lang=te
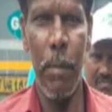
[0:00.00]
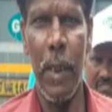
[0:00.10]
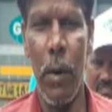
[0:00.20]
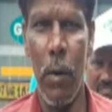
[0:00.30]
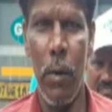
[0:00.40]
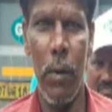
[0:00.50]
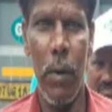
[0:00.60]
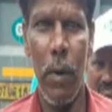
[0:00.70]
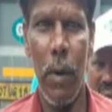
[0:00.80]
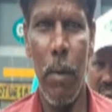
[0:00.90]
చెప్తా అంటారు
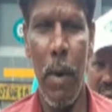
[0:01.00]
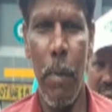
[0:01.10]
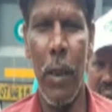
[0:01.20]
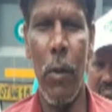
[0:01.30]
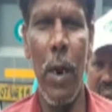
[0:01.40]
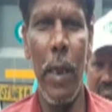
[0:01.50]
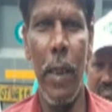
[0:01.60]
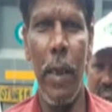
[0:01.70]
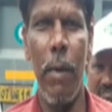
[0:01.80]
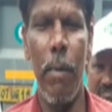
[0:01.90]

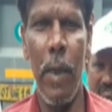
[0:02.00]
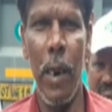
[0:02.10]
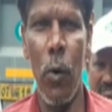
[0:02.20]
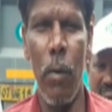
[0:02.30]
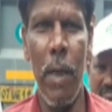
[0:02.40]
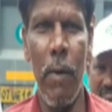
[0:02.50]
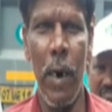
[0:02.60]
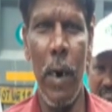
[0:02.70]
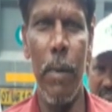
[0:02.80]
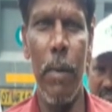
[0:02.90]
బతుకులేంది నేను రోడ్డు మీద
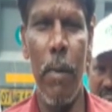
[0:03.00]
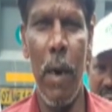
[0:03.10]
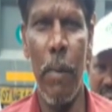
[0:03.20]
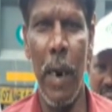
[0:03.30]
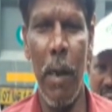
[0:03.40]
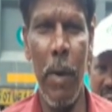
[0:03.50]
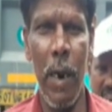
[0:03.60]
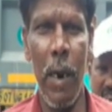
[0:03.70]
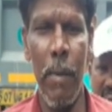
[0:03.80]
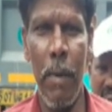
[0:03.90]
పడ్డాం మా పిల్లం
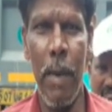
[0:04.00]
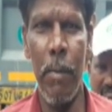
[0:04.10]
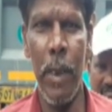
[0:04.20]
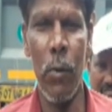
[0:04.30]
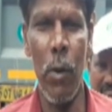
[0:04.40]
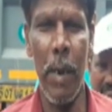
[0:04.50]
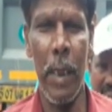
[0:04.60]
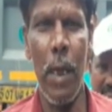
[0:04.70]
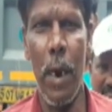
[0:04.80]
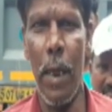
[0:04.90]
పిల్లలు మేము ఏం చేసుకొని
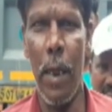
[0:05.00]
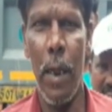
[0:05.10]
బతకాలి